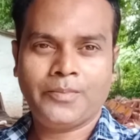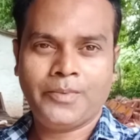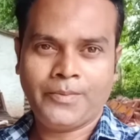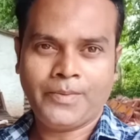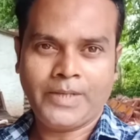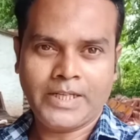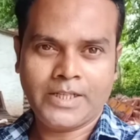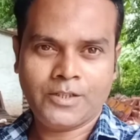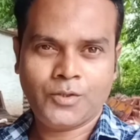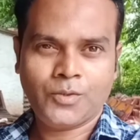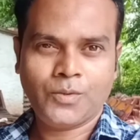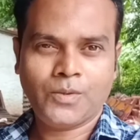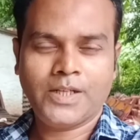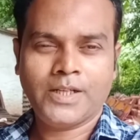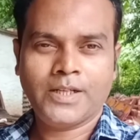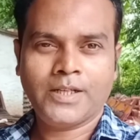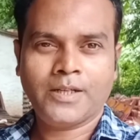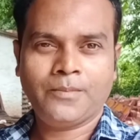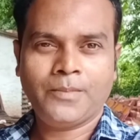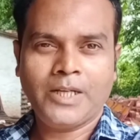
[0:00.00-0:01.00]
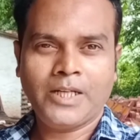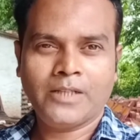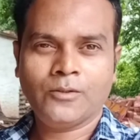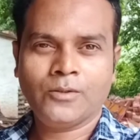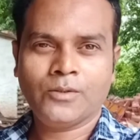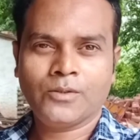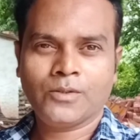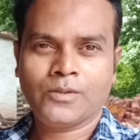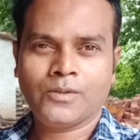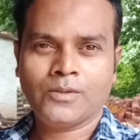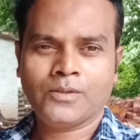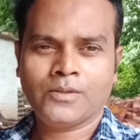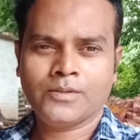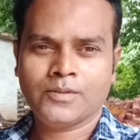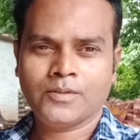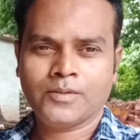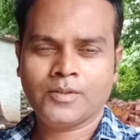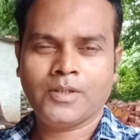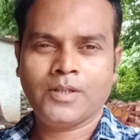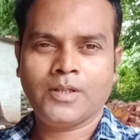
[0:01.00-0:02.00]
बारिश छूटने का बाद दोस्तों
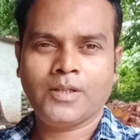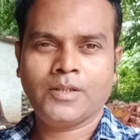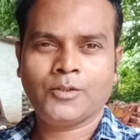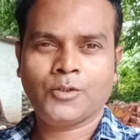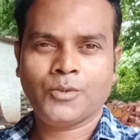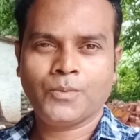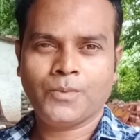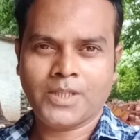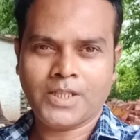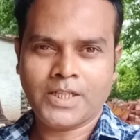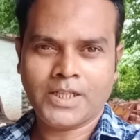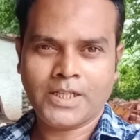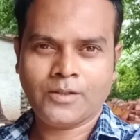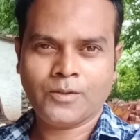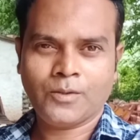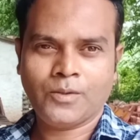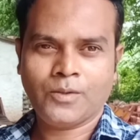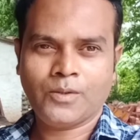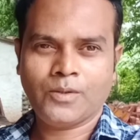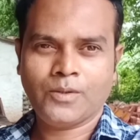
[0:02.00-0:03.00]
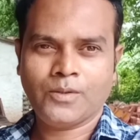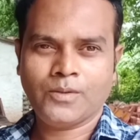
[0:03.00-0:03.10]
सुभद्रा को